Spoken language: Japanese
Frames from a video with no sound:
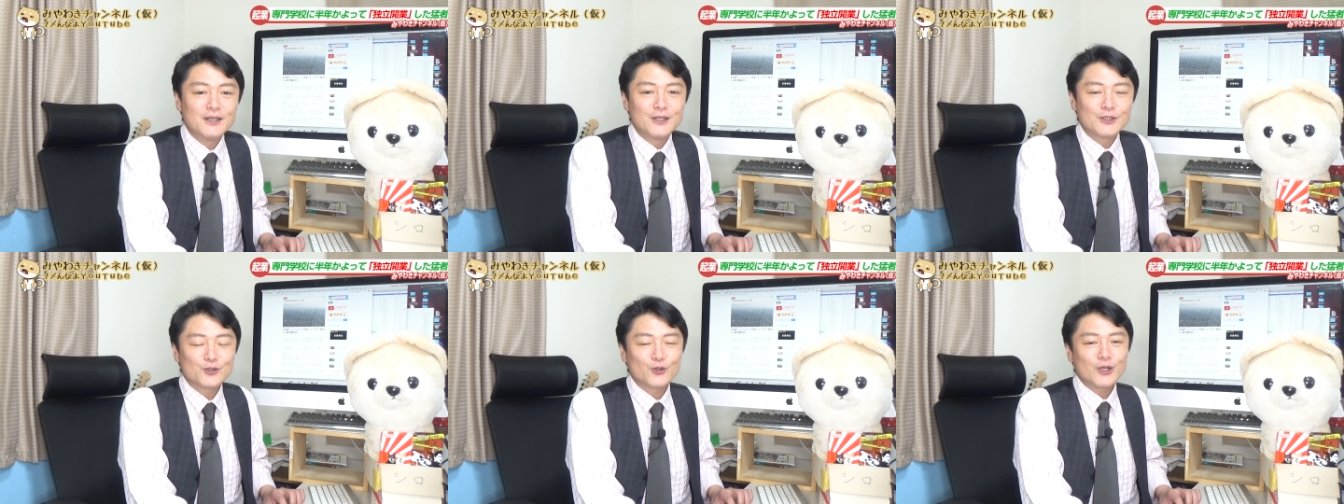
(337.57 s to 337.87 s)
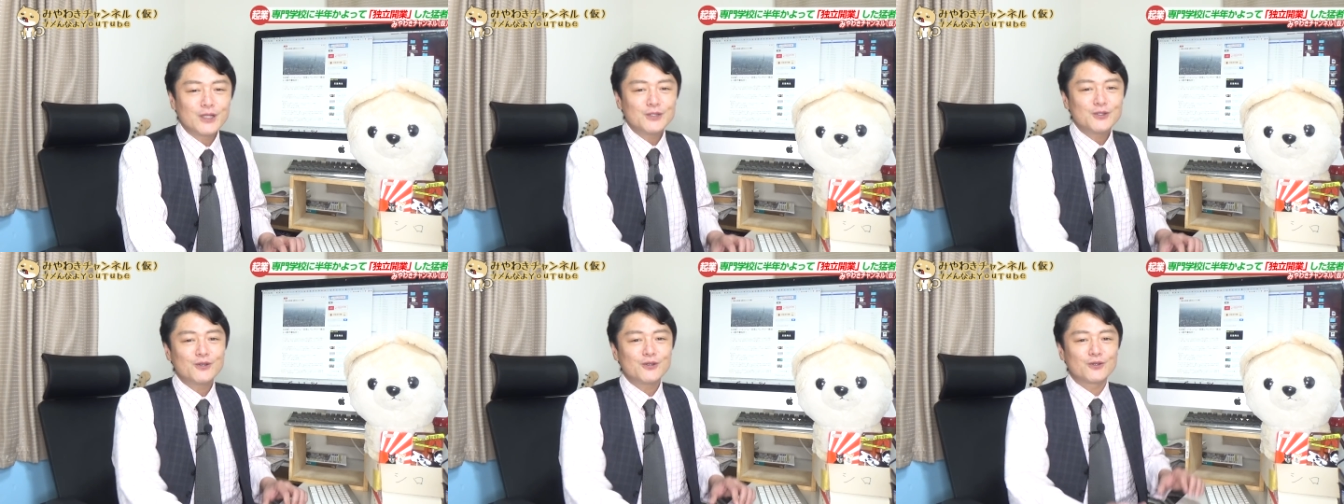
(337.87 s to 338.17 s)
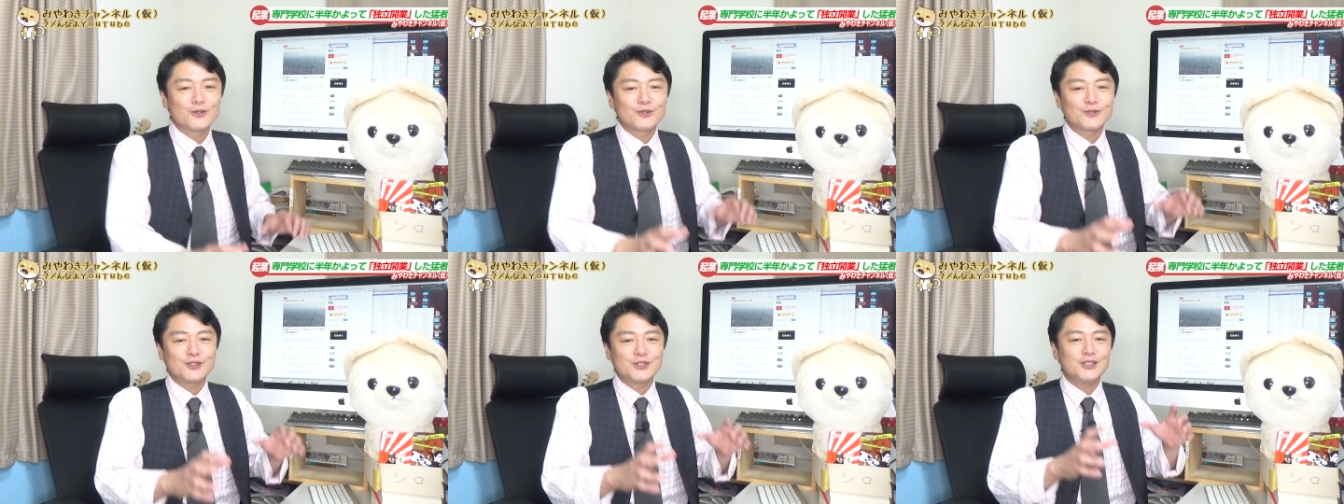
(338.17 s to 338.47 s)
それぞれ
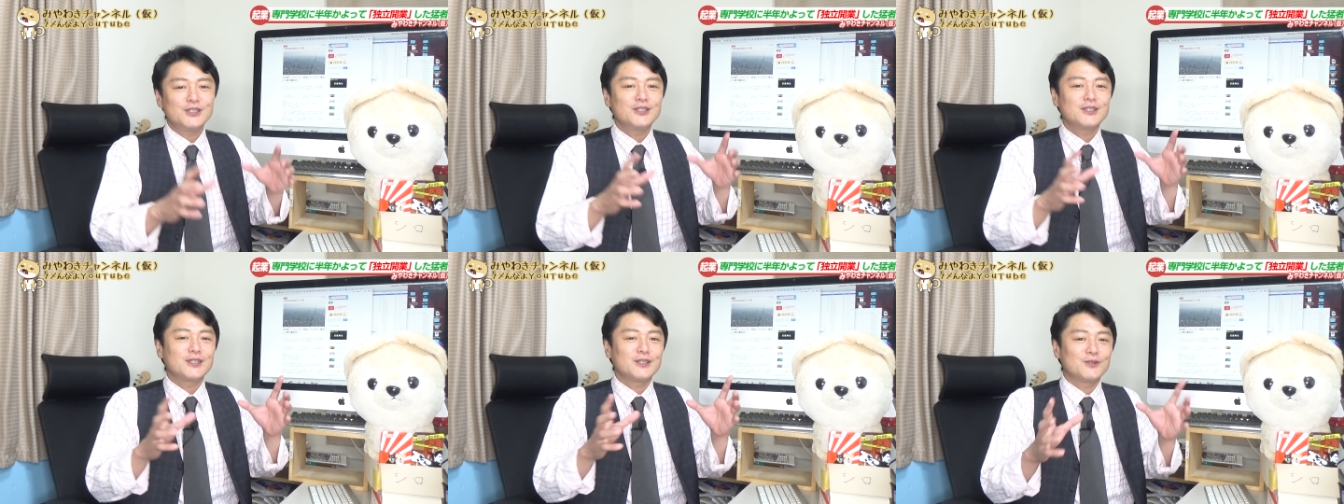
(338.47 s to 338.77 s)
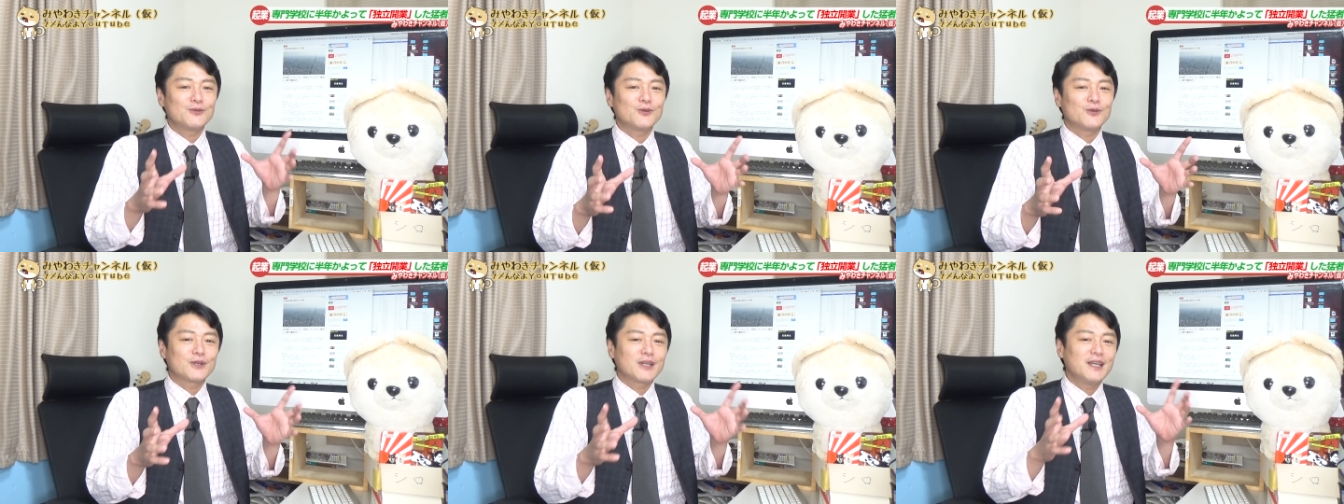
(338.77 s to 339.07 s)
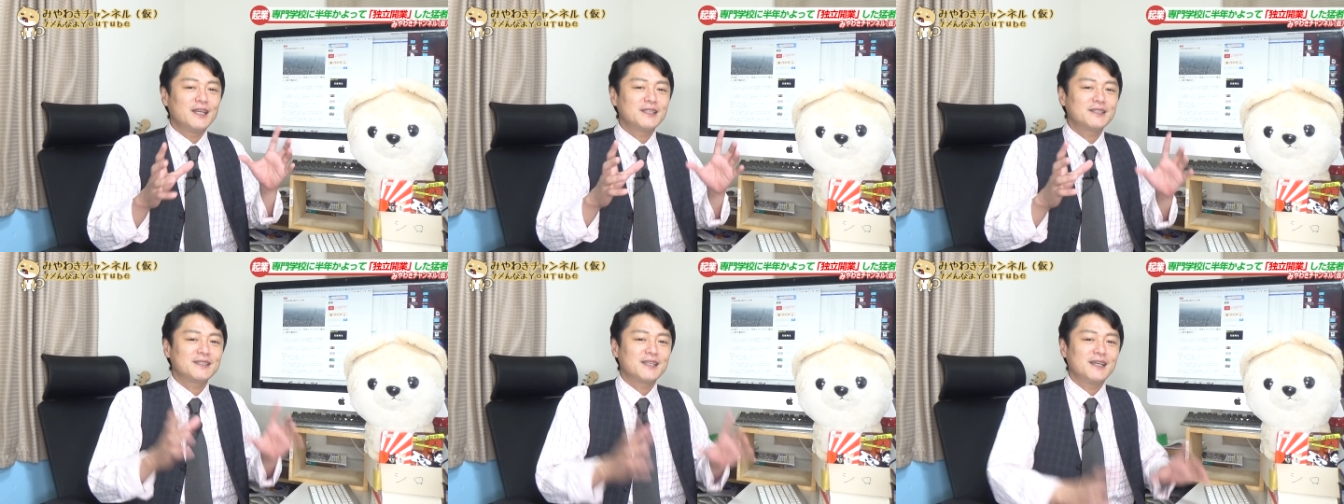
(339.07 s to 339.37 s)
の地域の
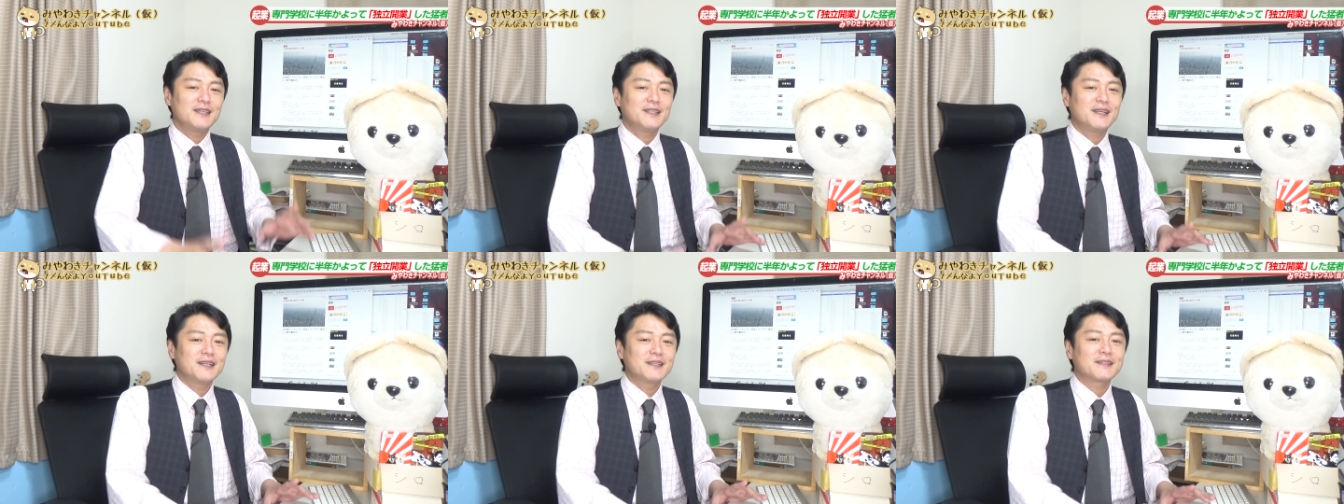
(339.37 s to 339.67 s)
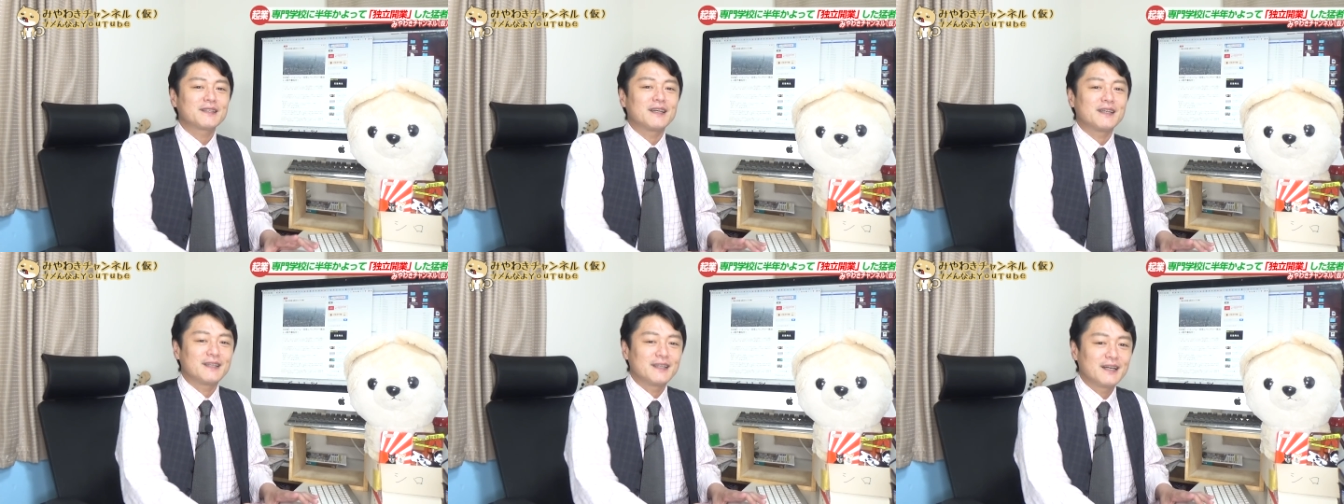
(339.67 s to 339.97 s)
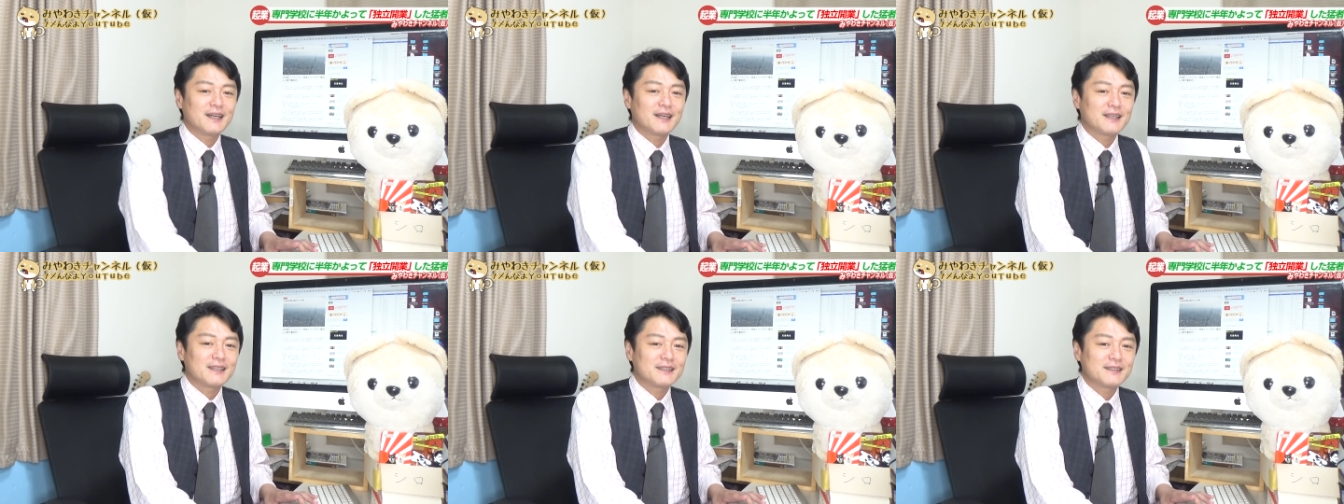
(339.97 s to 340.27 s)
経済団体
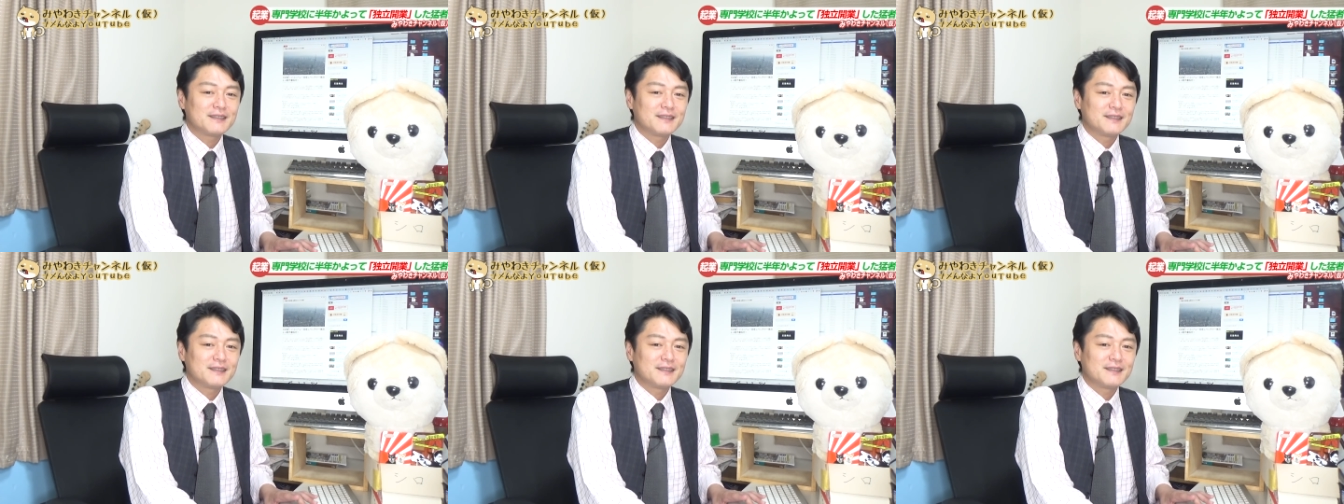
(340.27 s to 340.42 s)
が